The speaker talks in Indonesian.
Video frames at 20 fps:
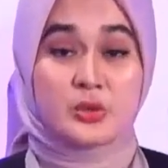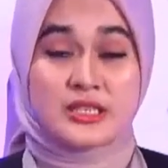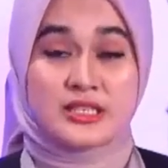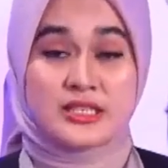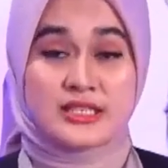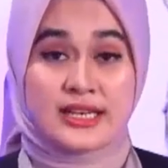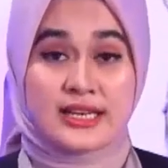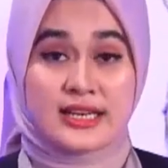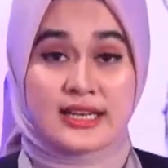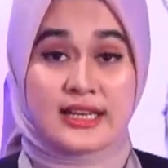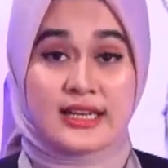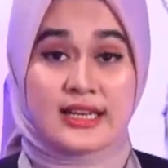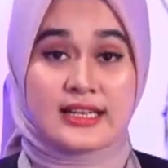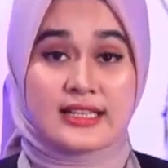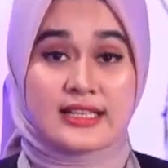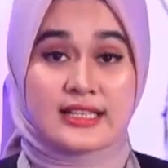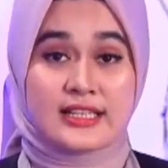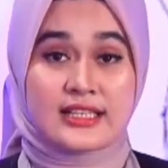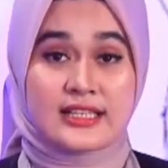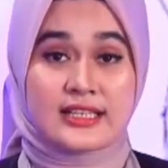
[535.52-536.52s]
Bicara
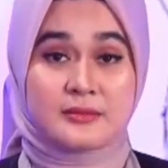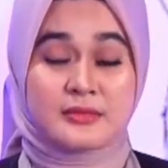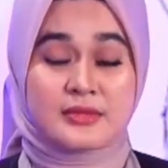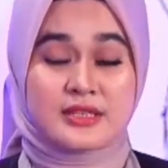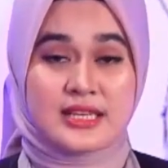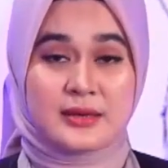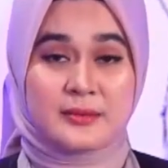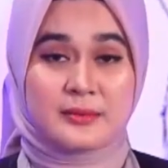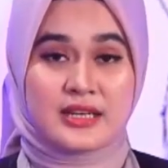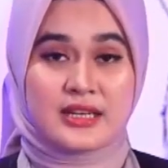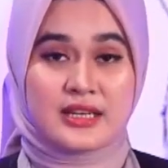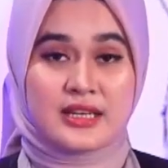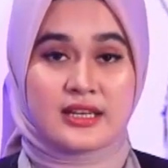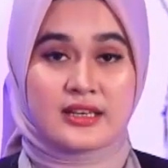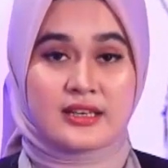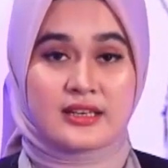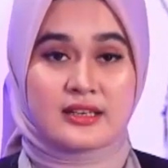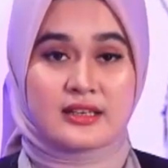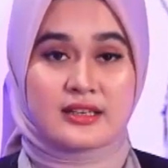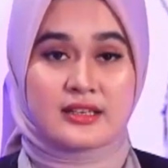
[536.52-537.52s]
kali ini bersama
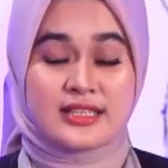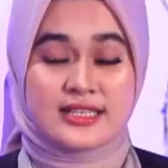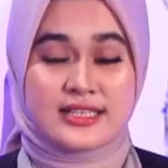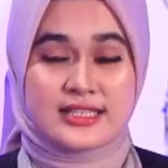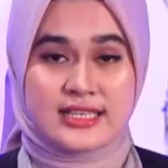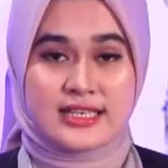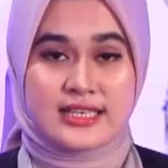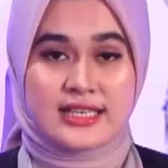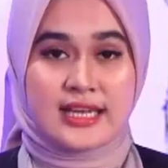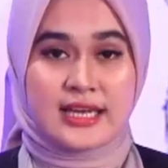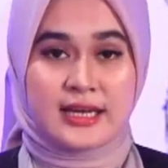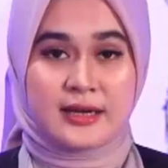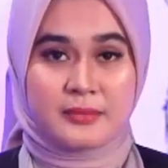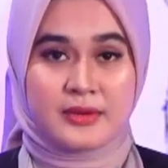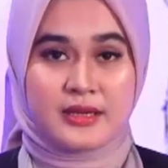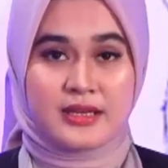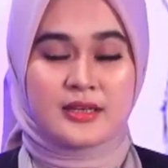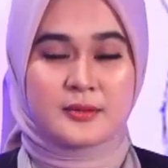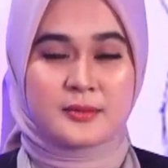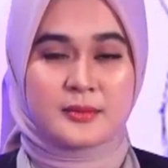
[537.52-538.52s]
dengan Dirjen
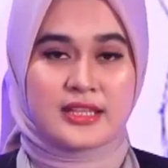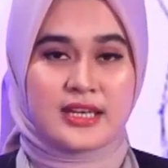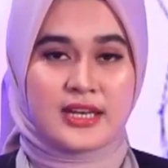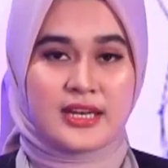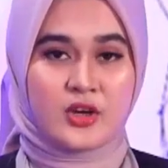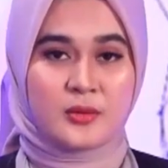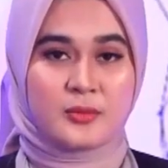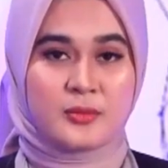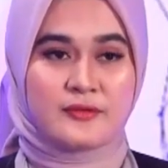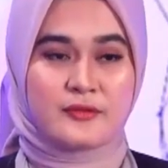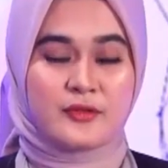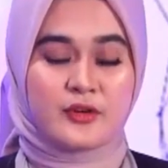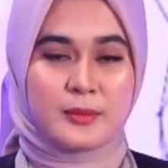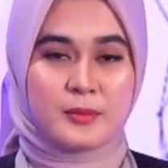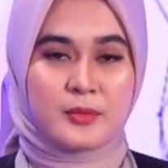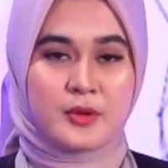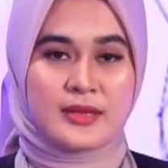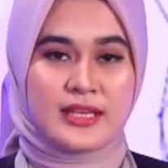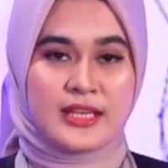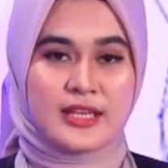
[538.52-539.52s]
IKP Kementerian Kominfo
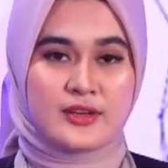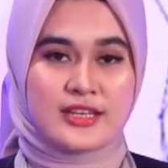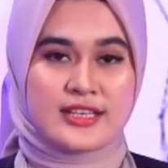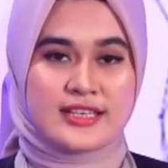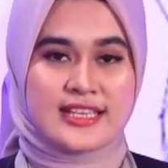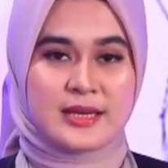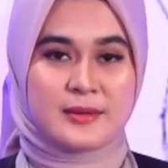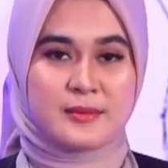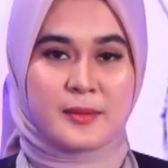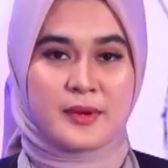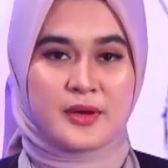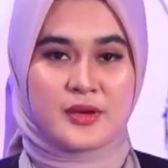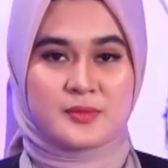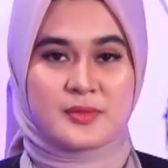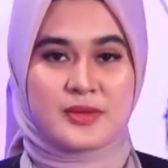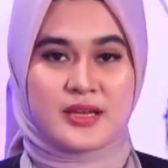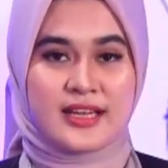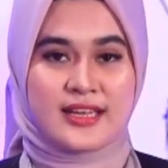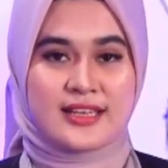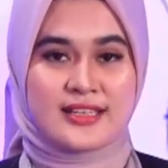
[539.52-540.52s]
Republik Indonesia Bapak
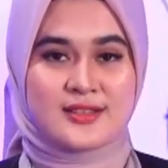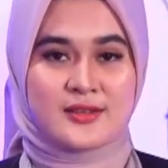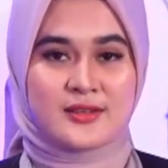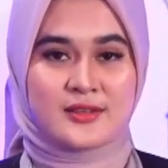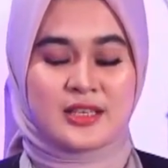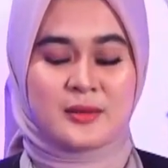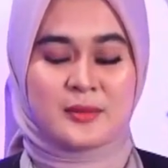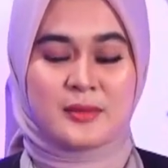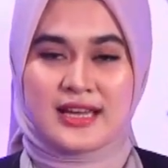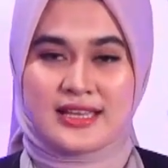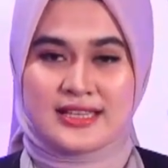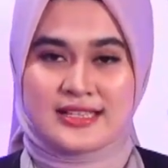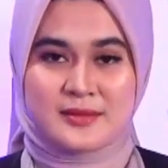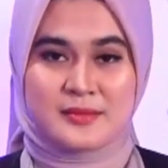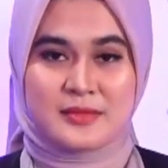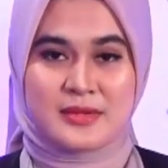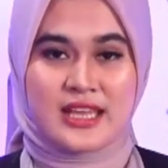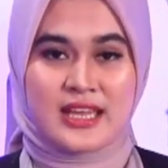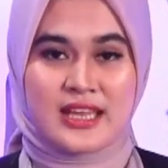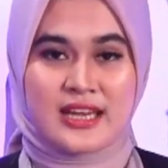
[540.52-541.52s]
Usman Kansong. Terima kasih
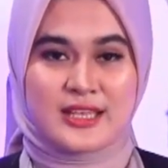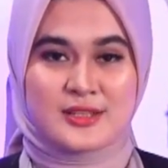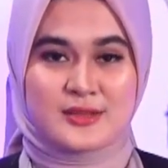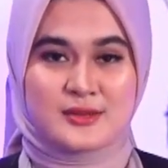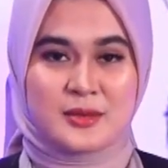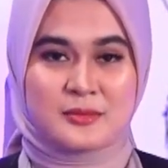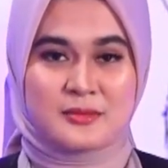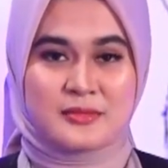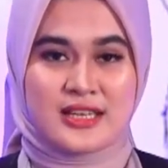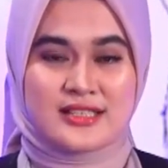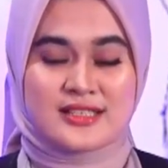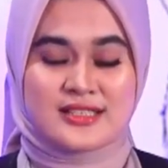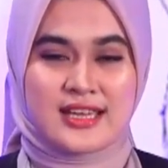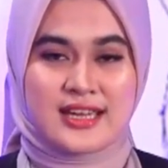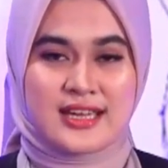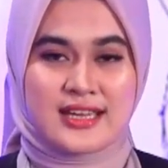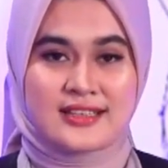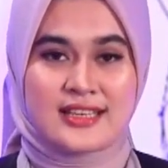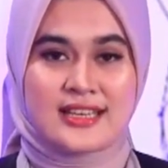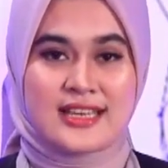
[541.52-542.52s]
bagi Anda yang sudah
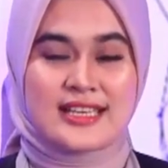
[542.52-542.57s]
menyaksikan.